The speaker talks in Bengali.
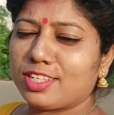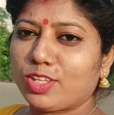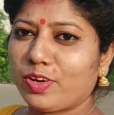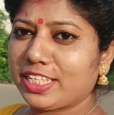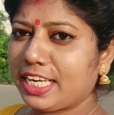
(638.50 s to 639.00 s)

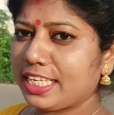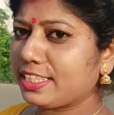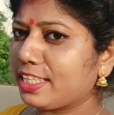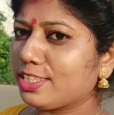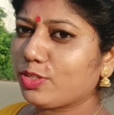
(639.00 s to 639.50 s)
তো ওই শাড়িটা
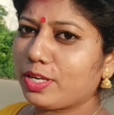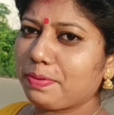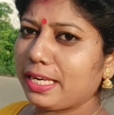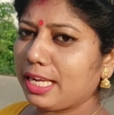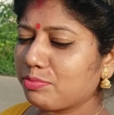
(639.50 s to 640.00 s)
চেঞ্জ করে
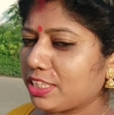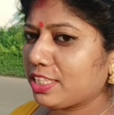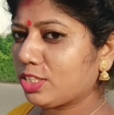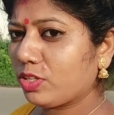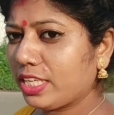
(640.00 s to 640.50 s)
ফেললাম
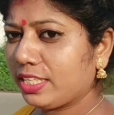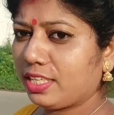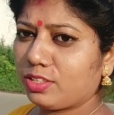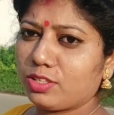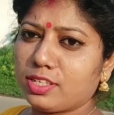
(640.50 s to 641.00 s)
চেঞ্জ করে এই
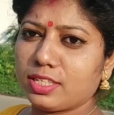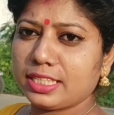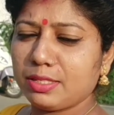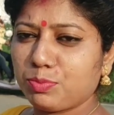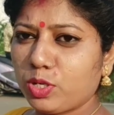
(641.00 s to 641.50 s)
দেখো
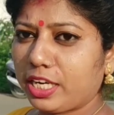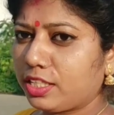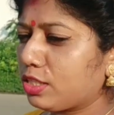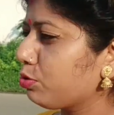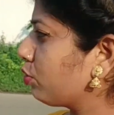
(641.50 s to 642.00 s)
সিম্পল
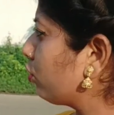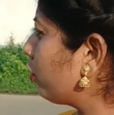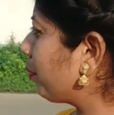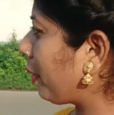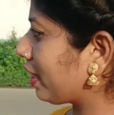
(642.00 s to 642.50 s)
একটা
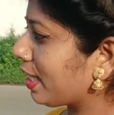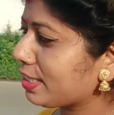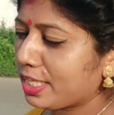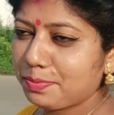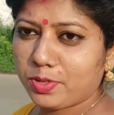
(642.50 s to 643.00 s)
সুতোর পাতলা
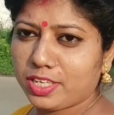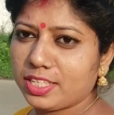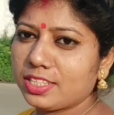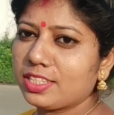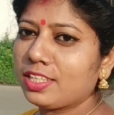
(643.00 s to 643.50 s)
শাড়ি পরে
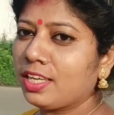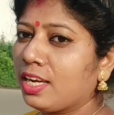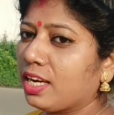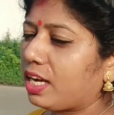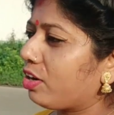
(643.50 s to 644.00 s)
নিয়েছি
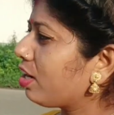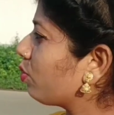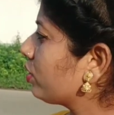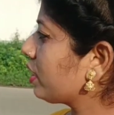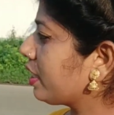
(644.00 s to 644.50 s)
কেননা
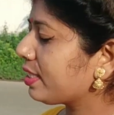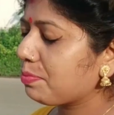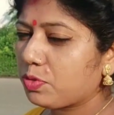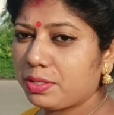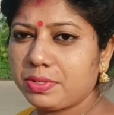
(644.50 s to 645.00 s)
ওই শাড়িটা
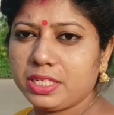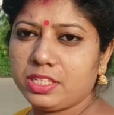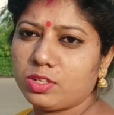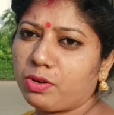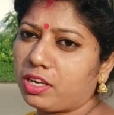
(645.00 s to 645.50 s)
পরে
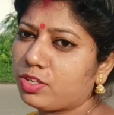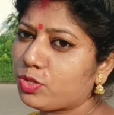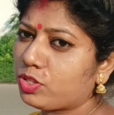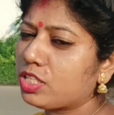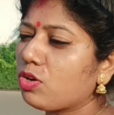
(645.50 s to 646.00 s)
ভিডিও বানানো
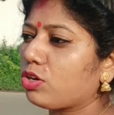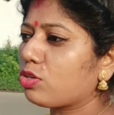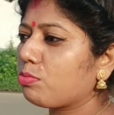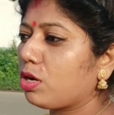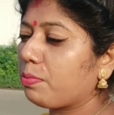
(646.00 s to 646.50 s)
সত্যি
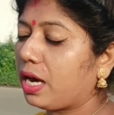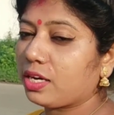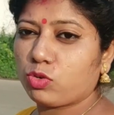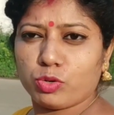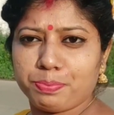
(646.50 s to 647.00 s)
অসম্ভব আর
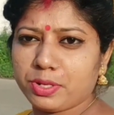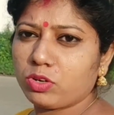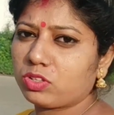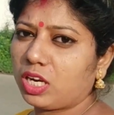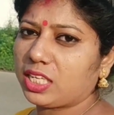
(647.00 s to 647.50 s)
খুব
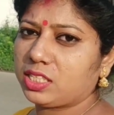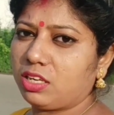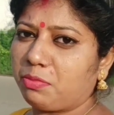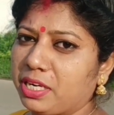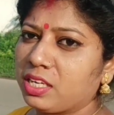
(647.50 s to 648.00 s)
বিরক্ত লাগছিল
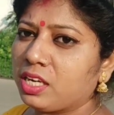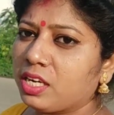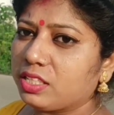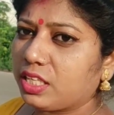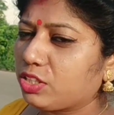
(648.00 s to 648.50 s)
আমার
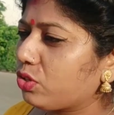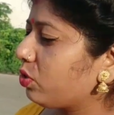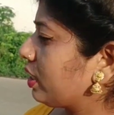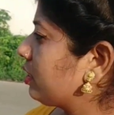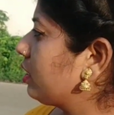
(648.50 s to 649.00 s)
যার জন্য
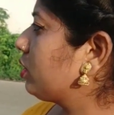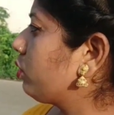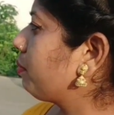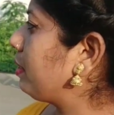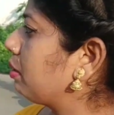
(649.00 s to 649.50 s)
ওটা চেঞ্জ
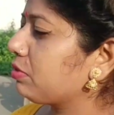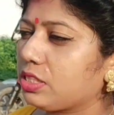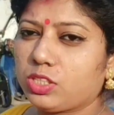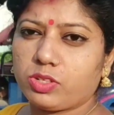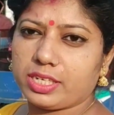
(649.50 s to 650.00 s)
করে ফেললাম
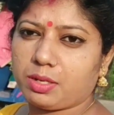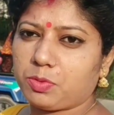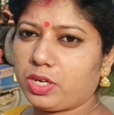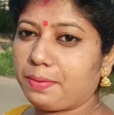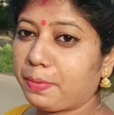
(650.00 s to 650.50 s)
চেঞ্জ করে এটা
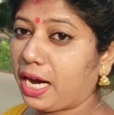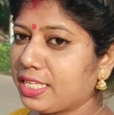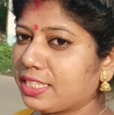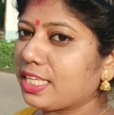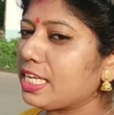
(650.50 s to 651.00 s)
পরলাম
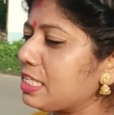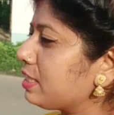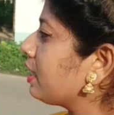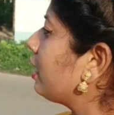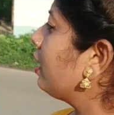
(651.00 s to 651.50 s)
বাড়িতে
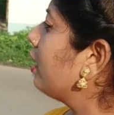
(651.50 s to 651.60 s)
এসে